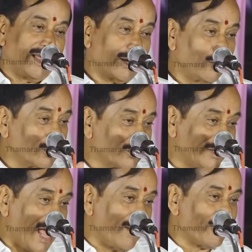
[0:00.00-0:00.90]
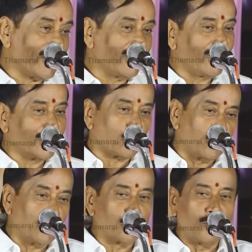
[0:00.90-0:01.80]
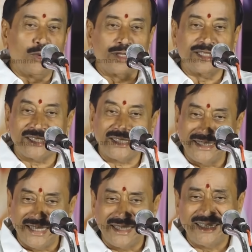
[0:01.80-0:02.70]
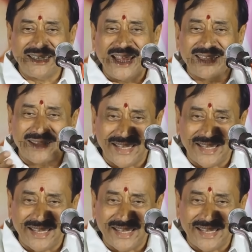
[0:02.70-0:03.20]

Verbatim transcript: இரநூத்தி நாற்பதை விட தொண்ணூத்தொம்பது சின்னதுன்னே